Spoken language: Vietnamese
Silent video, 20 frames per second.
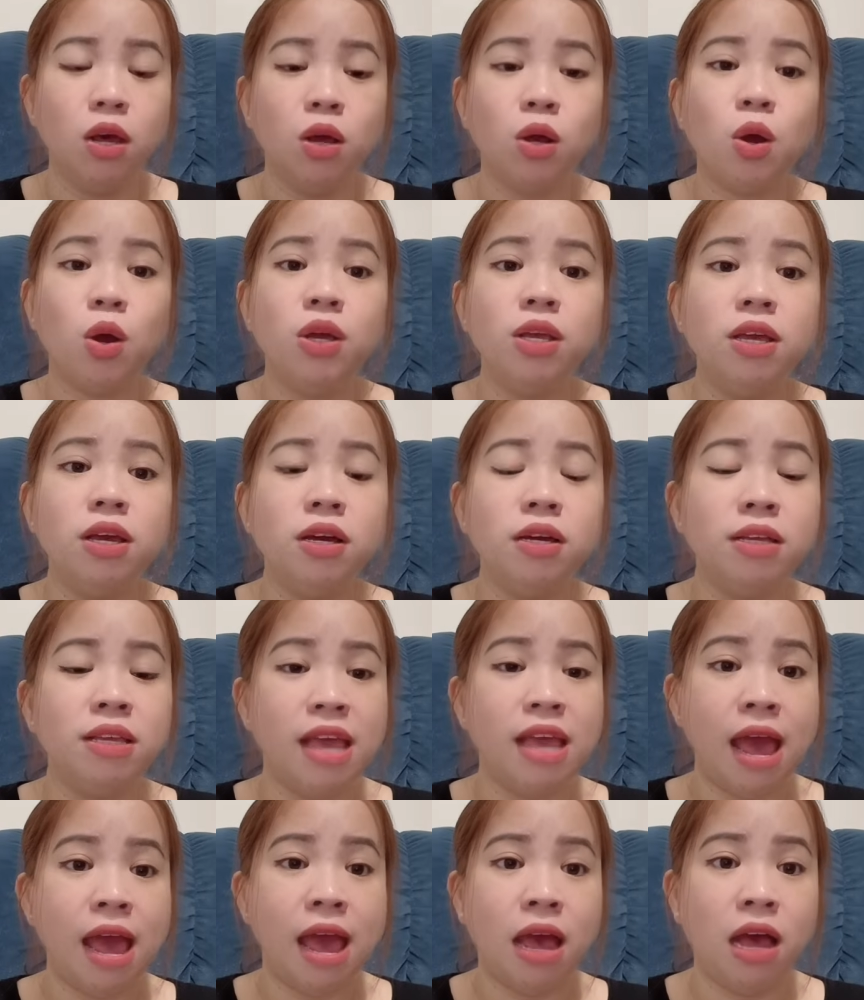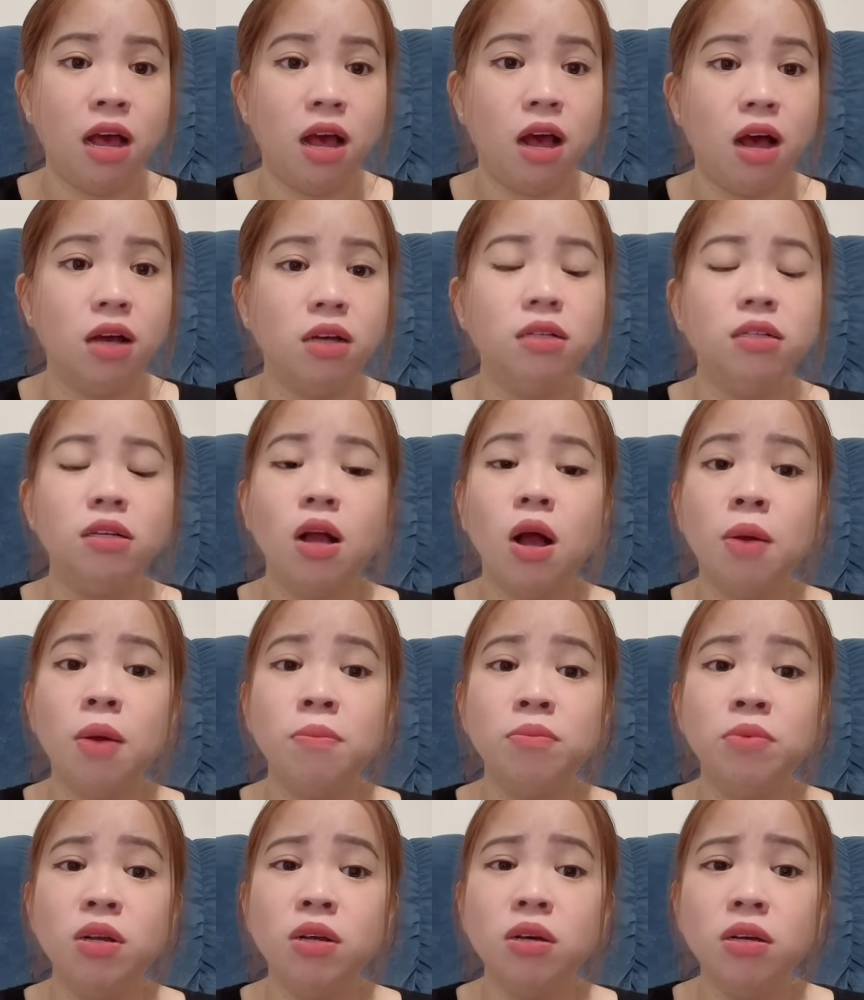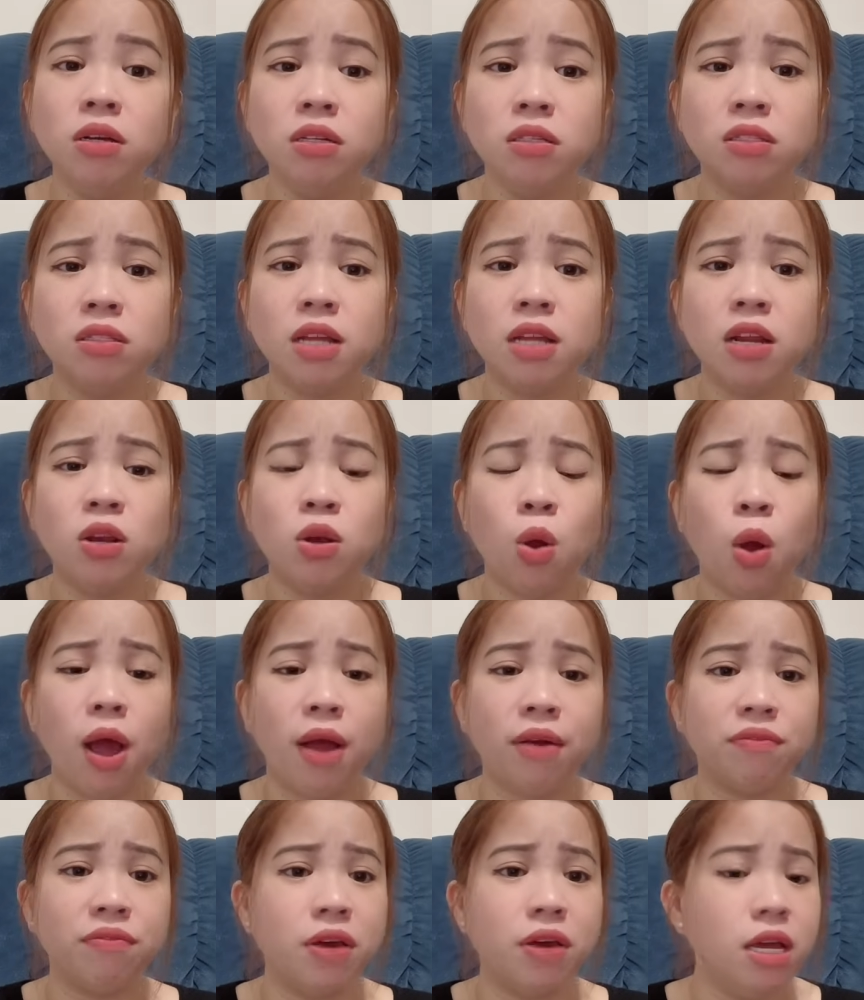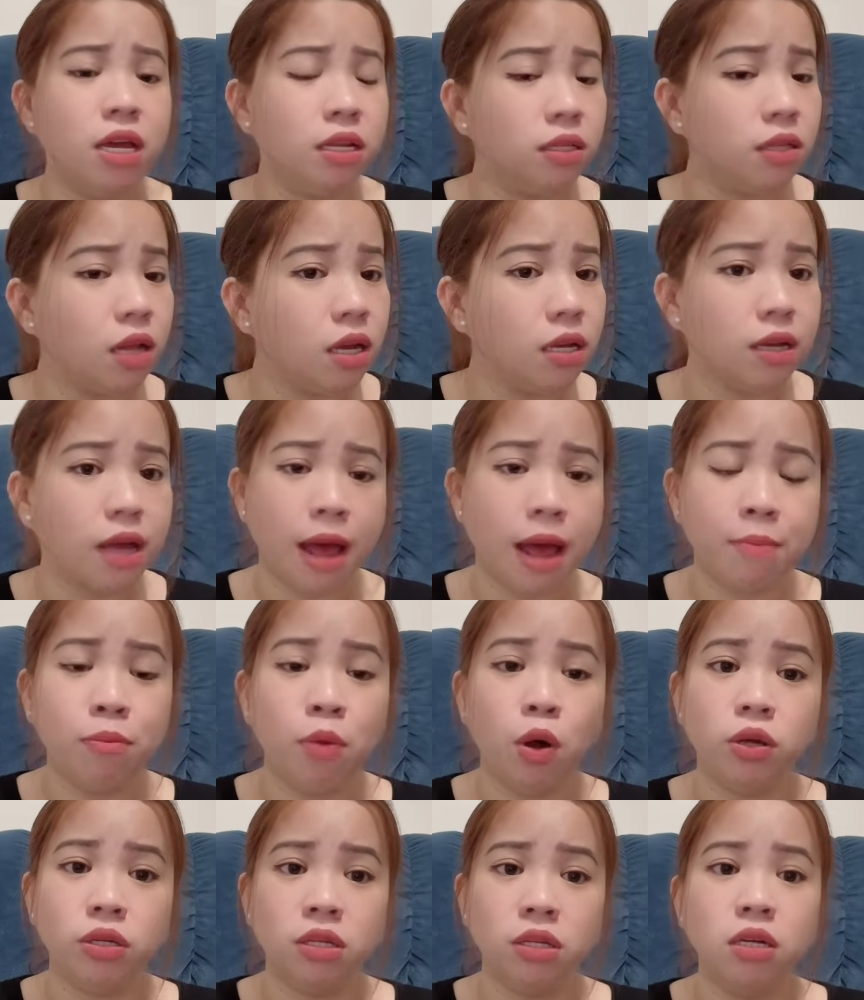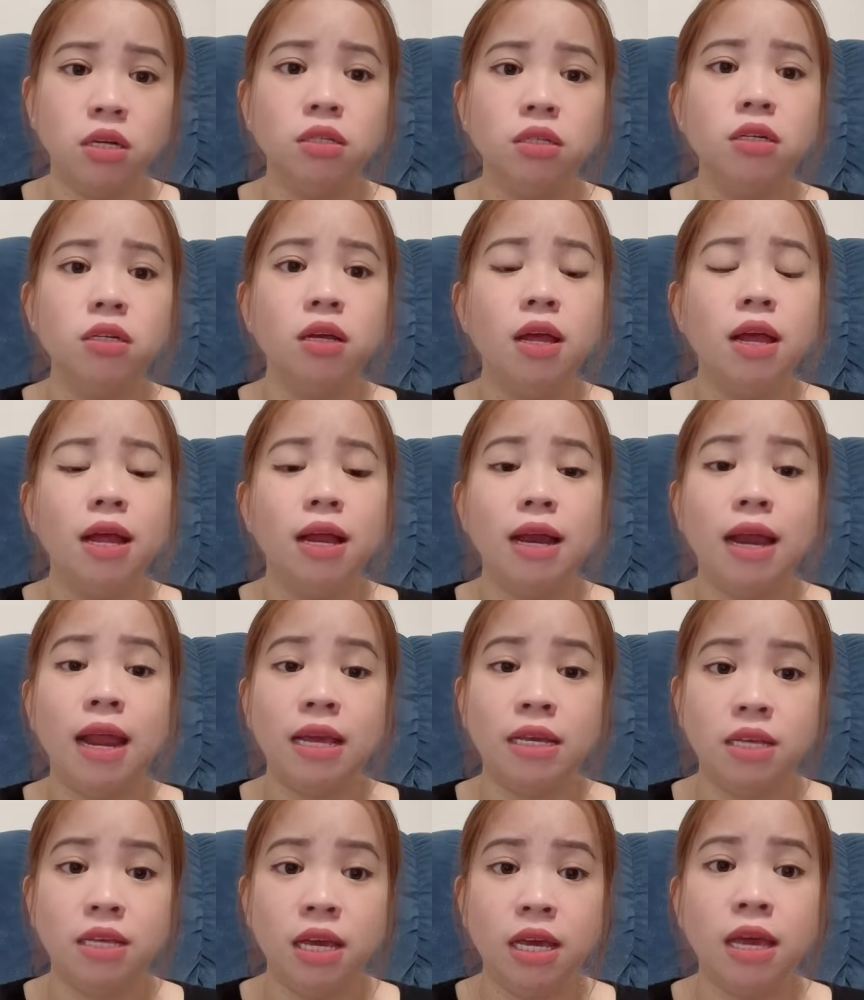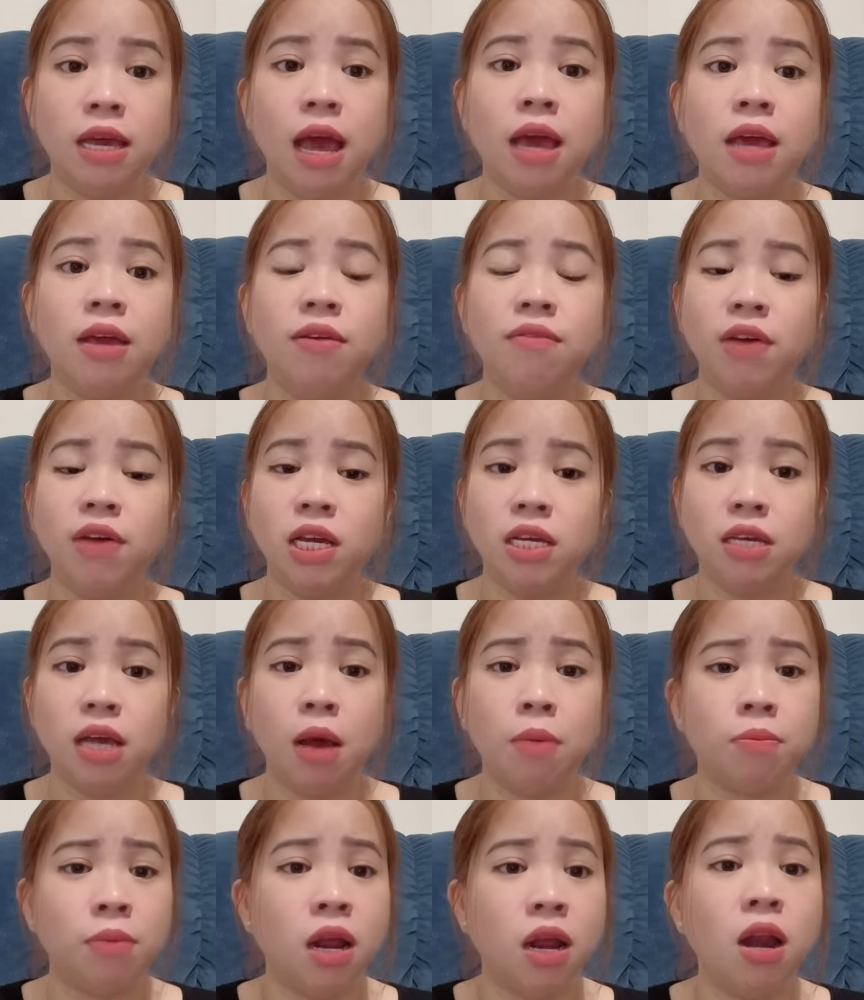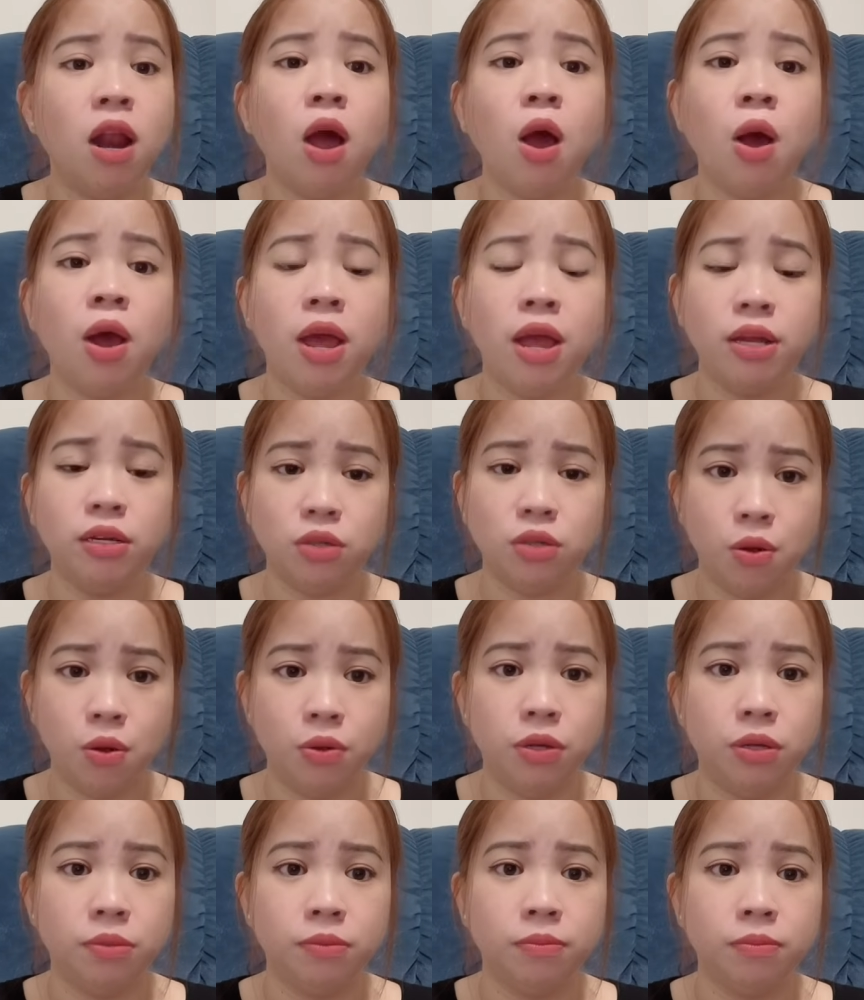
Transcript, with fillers: coi như nhà ở cơm nước sinh hoạt phí tất cả mọi thứ là chị ấy và chồng đã lo hết rồi